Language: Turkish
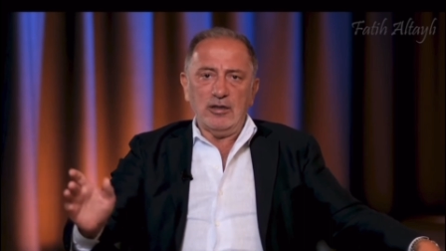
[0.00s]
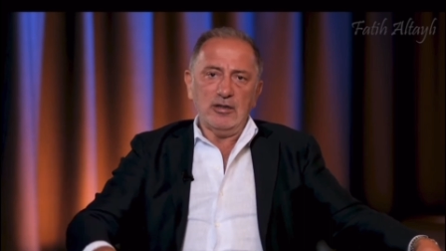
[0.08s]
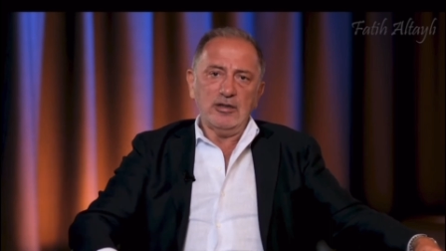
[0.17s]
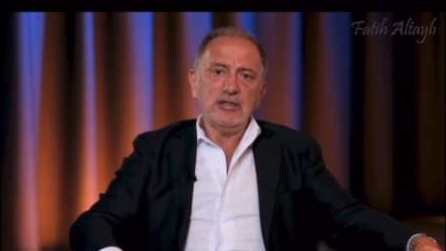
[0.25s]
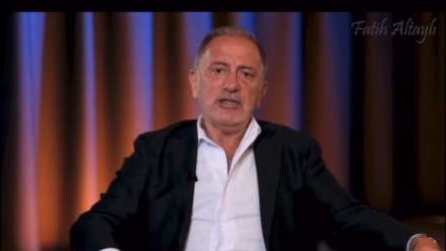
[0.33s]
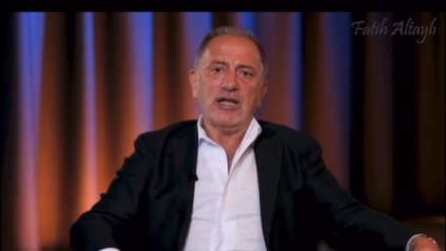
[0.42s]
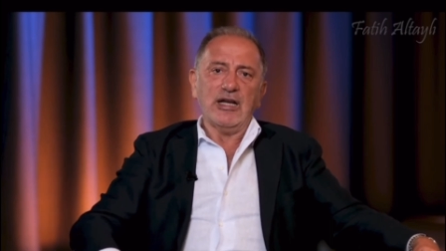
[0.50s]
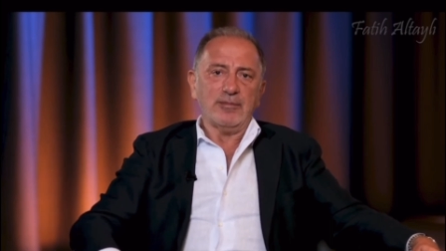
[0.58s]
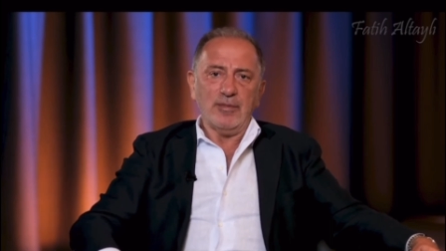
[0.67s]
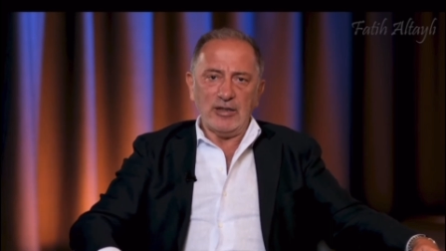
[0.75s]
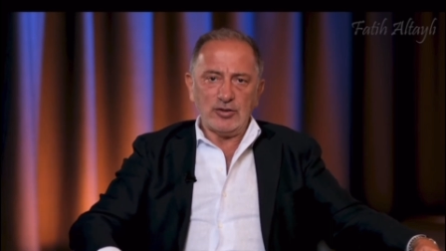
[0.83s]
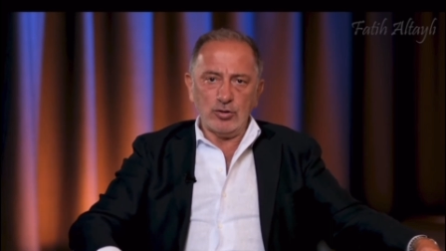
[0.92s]
İdare
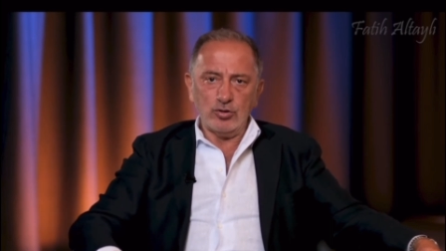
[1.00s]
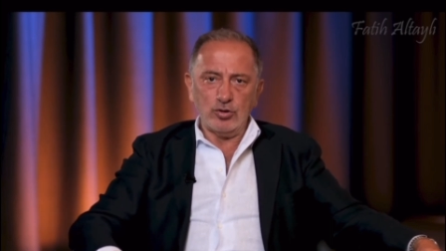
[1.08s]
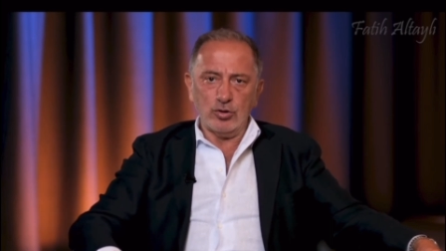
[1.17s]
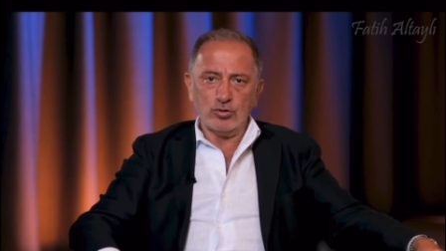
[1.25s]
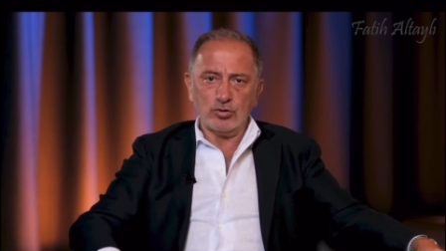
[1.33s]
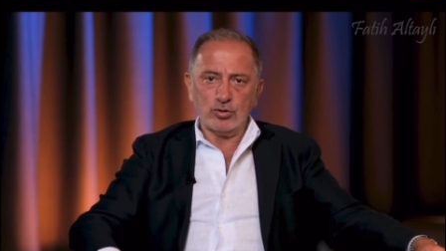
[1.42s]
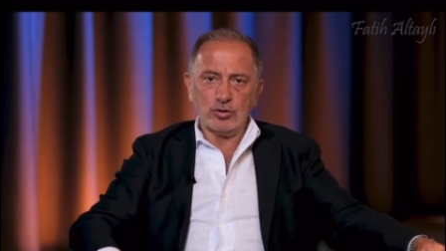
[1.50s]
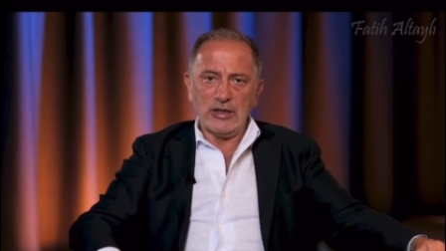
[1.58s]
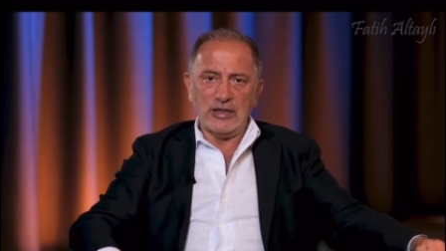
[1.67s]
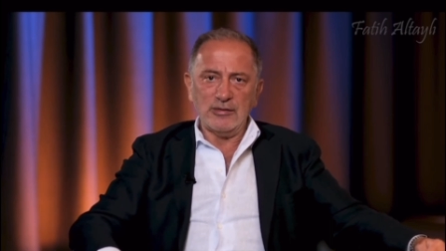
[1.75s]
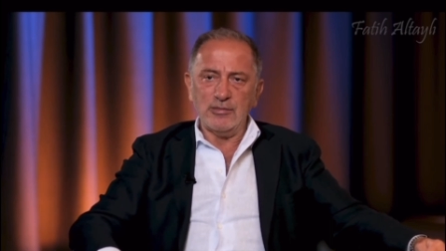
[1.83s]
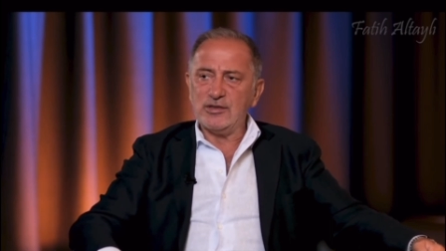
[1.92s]
etmeye çalışıyoruz
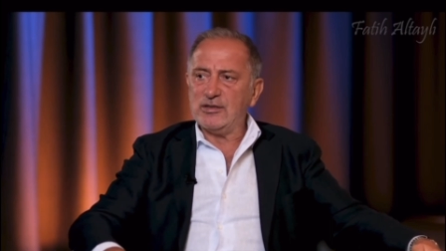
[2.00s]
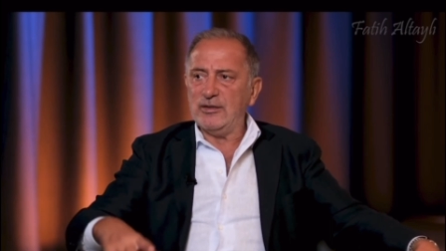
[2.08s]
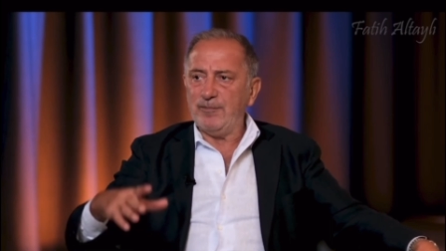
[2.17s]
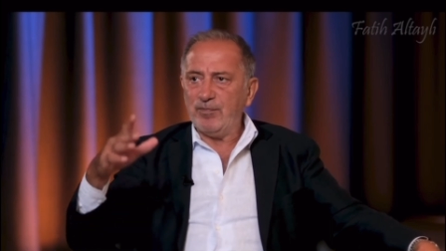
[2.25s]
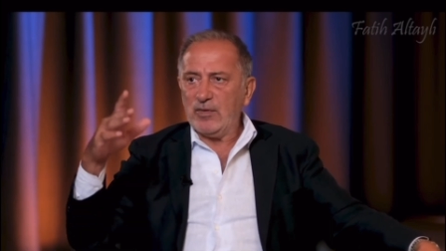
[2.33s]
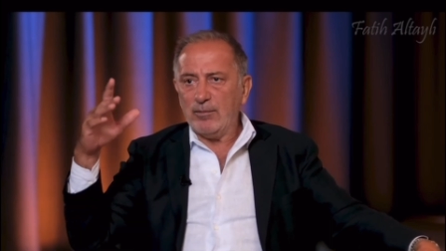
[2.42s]
kendimizi.